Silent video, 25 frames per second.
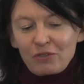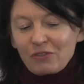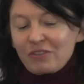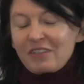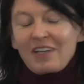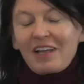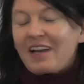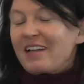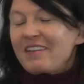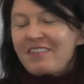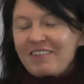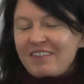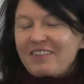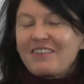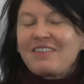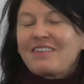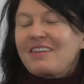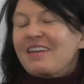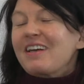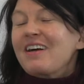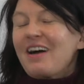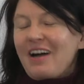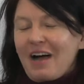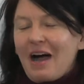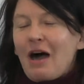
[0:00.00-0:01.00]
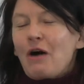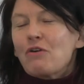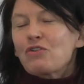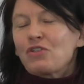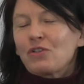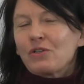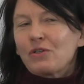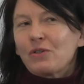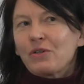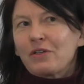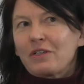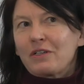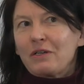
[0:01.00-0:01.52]
Und er hat es auch
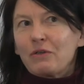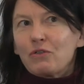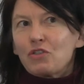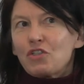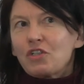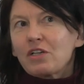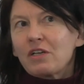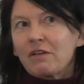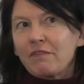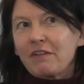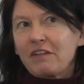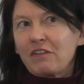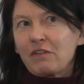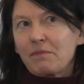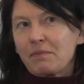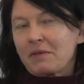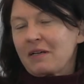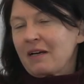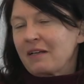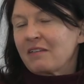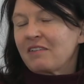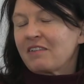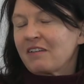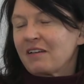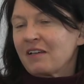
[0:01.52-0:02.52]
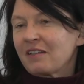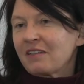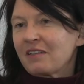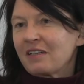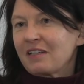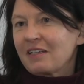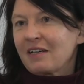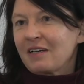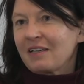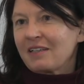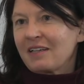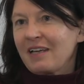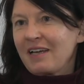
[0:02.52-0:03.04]
schon gehört, lustigerweise über ganz andere
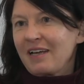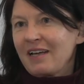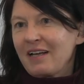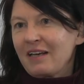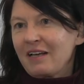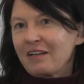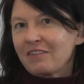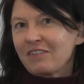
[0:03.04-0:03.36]
Kanäle.